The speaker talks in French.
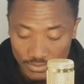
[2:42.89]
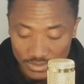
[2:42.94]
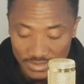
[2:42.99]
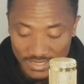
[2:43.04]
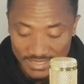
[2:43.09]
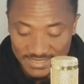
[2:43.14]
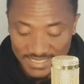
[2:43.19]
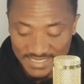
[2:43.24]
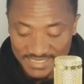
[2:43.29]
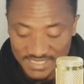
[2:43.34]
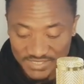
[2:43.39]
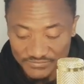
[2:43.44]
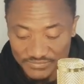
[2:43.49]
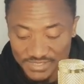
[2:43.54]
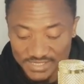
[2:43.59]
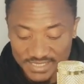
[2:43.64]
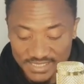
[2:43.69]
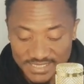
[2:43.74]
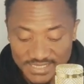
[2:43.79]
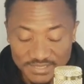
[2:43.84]
les
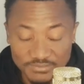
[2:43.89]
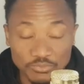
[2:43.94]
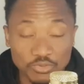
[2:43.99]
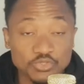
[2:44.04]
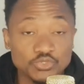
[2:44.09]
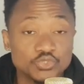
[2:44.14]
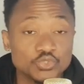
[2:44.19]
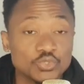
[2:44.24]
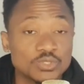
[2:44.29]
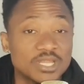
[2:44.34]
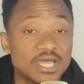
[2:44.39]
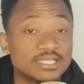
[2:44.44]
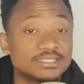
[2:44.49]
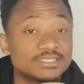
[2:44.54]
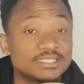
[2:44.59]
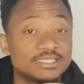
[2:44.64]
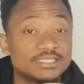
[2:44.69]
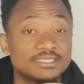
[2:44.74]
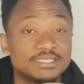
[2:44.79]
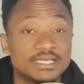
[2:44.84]
activistes de Simone sont là
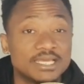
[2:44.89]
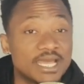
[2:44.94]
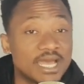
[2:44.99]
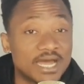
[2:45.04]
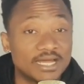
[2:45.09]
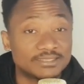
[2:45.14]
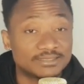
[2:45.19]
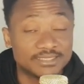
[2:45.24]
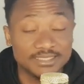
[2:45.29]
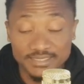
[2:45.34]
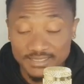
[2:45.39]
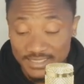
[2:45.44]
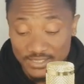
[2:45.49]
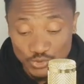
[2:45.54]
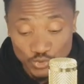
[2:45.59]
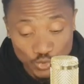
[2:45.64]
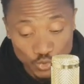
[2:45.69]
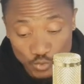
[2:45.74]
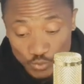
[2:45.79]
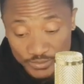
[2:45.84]
en train,
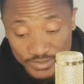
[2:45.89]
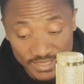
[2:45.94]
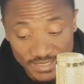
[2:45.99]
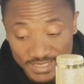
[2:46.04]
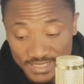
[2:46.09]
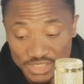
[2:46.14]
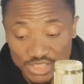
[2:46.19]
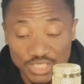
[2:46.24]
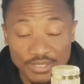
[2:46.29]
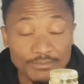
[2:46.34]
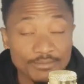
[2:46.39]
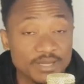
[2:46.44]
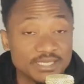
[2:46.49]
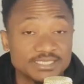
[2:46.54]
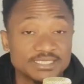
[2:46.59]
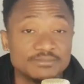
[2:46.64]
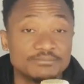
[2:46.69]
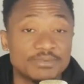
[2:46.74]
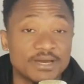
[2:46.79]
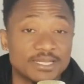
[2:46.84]
d'insulter des gens
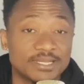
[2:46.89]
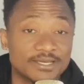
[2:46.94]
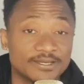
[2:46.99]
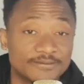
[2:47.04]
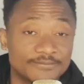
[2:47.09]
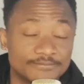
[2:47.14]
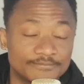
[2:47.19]
passés par là.